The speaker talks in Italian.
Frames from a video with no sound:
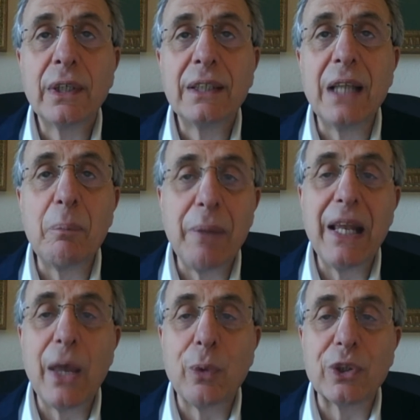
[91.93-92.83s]
nel
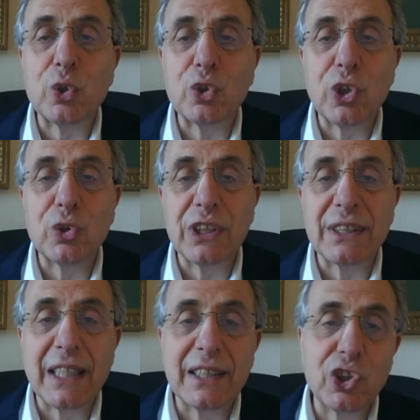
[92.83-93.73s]

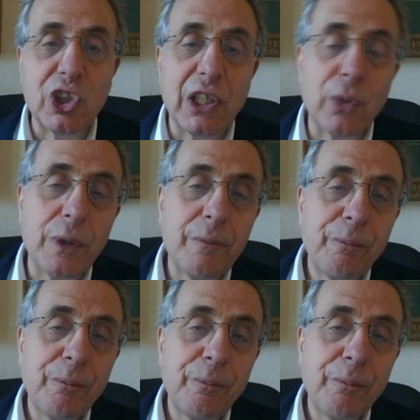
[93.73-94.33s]
1465.